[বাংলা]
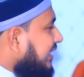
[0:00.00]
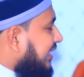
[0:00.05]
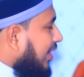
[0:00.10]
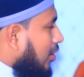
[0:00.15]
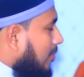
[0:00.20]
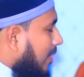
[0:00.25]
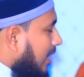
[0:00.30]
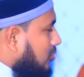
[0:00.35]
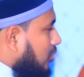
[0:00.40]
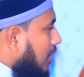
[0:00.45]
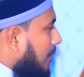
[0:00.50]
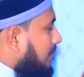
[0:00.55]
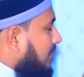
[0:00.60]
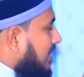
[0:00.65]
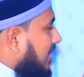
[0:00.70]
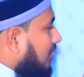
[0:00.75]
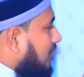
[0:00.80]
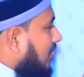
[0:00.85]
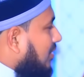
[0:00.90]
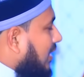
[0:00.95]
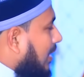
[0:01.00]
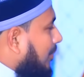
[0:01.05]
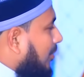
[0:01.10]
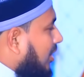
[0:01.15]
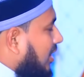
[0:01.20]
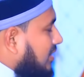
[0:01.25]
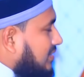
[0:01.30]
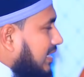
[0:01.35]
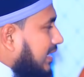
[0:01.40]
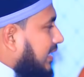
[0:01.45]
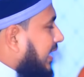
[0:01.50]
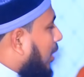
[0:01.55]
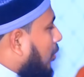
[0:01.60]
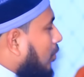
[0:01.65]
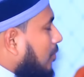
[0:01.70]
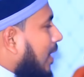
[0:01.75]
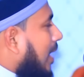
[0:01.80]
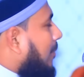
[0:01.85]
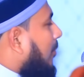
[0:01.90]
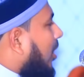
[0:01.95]
কেউ বা স্বপ্নের কথা বলেছে
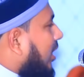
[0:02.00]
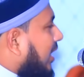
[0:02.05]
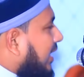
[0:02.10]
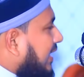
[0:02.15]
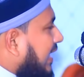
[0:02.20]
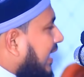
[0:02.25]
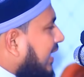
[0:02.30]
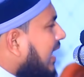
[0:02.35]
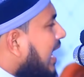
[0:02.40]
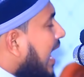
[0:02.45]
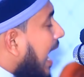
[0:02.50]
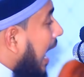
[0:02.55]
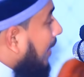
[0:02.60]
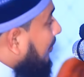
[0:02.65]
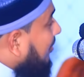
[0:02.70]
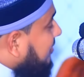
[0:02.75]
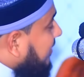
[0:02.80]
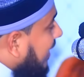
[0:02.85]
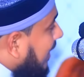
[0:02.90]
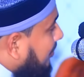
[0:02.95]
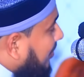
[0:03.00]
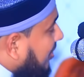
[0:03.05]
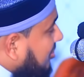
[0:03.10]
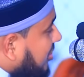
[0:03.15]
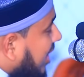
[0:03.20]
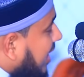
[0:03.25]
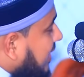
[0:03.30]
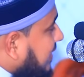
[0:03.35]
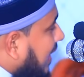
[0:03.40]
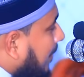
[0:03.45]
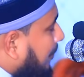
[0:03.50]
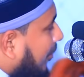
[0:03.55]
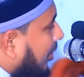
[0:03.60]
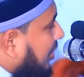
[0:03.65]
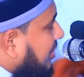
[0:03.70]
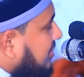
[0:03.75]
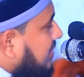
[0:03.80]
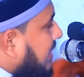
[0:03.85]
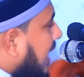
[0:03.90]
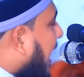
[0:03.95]
কেউ বা বলে নাই আমি যে বিষয়টা
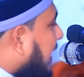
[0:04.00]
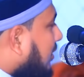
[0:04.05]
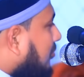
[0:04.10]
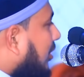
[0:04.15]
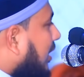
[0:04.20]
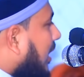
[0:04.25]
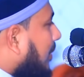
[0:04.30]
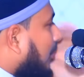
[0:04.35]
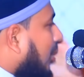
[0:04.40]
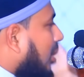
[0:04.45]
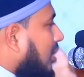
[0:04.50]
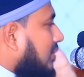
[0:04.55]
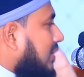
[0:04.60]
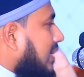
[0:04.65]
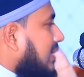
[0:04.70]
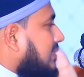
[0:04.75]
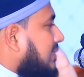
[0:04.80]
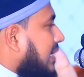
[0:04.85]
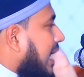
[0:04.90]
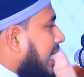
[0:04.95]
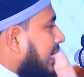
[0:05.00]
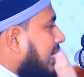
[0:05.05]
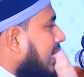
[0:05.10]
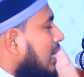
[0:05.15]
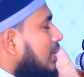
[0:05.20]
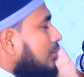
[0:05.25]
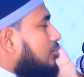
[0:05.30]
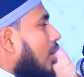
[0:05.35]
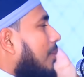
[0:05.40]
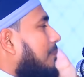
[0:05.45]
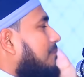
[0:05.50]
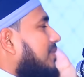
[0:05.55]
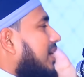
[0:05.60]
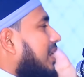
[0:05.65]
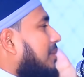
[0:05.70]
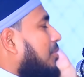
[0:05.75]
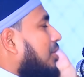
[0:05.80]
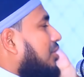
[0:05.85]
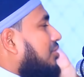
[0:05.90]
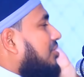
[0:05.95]
পরিষ্কার করে বলতে চাই
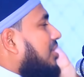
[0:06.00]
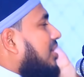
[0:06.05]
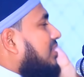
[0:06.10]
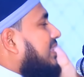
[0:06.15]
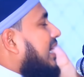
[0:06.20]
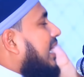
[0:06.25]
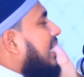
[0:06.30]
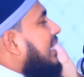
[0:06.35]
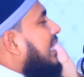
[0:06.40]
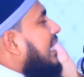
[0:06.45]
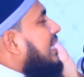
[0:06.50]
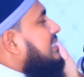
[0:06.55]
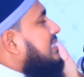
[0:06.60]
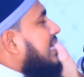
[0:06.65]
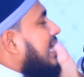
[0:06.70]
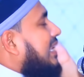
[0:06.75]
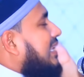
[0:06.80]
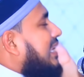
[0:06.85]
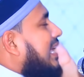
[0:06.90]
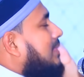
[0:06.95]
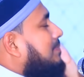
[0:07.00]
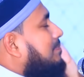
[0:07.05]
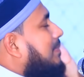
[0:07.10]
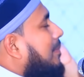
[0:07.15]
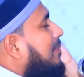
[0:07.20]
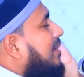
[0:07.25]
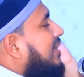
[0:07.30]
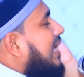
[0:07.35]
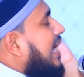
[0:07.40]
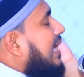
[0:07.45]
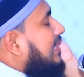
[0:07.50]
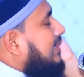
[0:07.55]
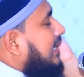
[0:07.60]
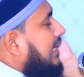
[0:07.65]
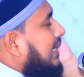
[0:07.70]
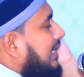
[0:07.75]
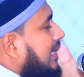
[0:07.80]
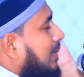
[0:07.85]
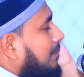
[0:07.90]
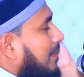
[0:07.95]
স্বপ্নের মধ্যে দেখলেই জান্নাত পাবে না
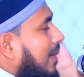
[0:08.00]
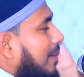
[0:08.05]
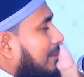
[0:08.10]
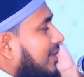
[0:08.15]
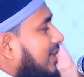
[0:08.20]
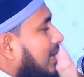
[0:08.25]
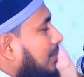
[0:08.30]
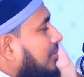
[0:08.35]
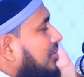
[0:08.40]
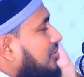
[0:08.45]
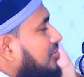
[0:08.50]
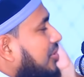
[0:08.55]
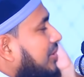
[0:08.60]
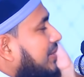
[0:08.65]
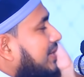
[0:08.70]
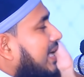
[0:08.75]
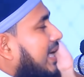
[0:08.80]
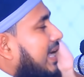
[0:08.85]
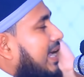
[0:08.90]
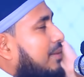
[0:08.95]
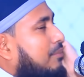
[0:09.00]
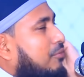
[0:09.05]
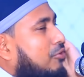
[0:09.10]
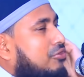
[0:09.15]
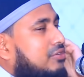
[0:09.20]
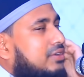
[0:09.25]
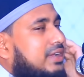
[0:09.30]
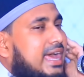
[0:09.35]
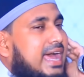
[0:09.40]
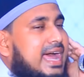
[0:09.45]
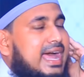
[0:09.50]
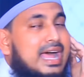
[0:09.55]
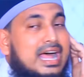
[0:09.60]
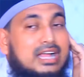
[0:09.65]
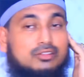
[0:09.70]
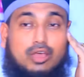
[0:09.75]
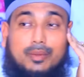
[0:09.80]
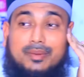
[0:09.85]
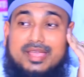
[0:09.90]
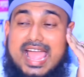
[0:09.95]
দেখলে পাবে না বিষয়টা এমন না
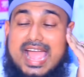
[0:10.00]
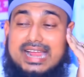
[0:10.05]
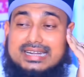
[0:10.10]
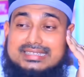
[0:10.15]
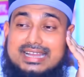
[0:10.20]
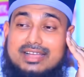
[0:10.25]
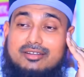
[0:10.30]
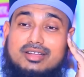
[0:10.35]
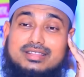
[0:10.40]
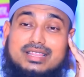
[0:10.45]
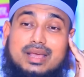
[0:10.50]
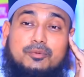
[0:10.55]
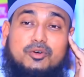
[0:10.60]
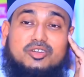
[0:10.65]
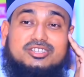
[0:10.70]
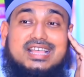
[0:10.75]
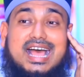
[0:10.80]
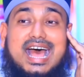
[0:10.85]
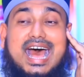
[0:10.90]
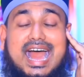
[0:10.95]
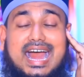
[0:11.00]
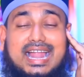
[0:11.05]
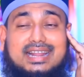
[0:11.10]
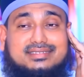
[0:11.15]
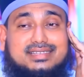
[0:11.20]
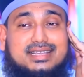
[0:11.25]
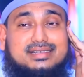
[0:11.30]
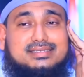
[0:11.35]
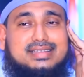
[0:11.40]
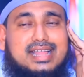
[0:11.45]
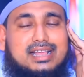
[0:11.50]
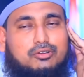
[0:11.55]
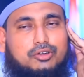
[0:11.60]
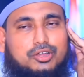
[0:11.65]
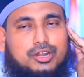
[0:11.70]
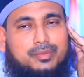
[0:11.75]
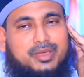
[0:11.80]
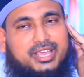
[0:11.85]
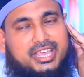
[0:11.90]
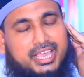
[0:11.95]
তবে একটা কথা বোঝার চেষ্টা
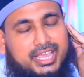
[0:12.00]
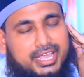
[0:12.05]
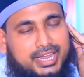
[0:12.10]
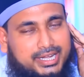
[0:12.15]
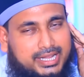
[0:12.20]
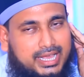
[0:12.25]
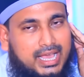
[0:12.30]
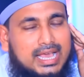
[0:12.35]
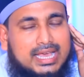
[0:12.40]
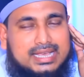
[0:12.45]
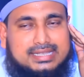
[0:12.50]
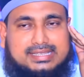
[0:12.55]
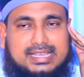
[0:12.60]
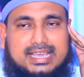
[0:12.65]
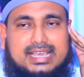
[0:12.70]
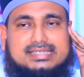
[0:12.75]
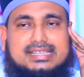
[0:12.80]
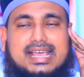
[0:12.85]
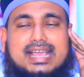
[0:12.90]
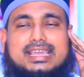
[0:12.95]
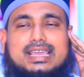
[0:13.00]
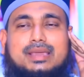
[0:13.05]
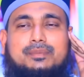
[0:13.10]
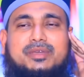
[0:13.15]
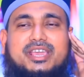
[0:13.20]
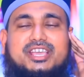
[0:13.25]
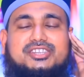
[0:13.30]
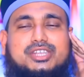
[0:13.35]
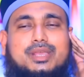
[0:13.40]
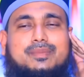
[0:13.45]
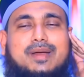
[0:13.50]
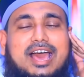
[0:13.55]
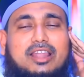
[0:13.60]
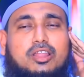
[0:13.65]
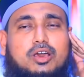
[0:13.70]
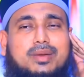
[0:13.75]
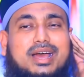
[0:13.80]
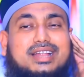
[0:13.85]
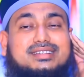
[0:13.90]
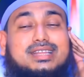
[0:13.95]
করবেন যে যাকে বেশি
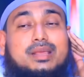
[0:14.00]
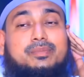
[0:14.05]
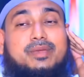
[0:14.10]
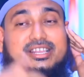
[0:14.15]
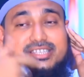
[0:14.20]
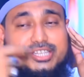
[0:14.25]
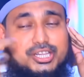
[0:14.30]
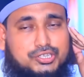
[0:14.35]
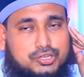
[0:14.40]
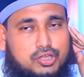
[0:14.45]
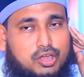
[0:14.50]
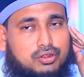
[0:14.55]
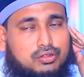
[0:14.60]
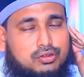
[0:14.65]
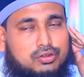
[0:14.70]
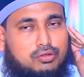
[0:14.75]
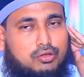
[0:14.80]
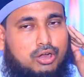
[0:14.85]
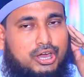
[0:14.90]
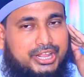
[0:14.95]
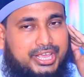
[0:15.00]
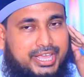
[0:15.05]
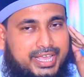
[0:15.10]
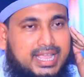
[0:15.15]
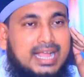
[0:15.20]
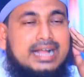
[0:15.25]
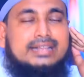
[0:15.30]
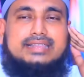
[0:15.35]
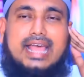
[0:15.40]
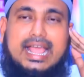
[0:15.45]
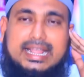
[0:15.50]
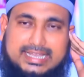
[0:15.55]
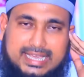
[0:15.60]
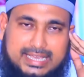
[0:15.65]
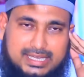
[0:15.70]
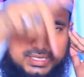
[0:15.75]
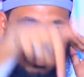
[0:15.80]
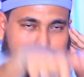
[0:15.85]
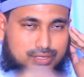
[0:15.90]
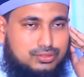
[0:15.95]
ভালোবাসে বেশি স্মরণ করে
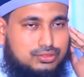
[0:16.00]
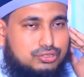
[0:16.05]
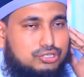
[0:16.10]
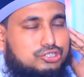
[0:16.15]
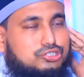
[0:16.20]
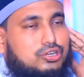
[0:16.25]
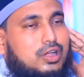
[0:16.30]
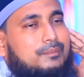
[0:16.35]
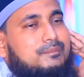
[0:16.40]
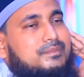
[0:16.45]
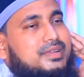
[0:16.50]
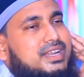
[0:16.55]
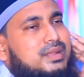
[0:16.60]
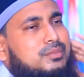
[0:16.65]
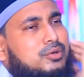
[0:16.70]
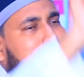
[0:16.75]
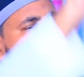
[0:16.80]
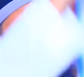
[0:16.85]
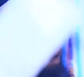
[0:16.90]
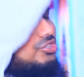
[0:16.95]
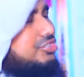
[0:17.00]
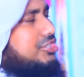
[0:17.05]
তাকেই কিন্তু স্বপ্নের মধ্যে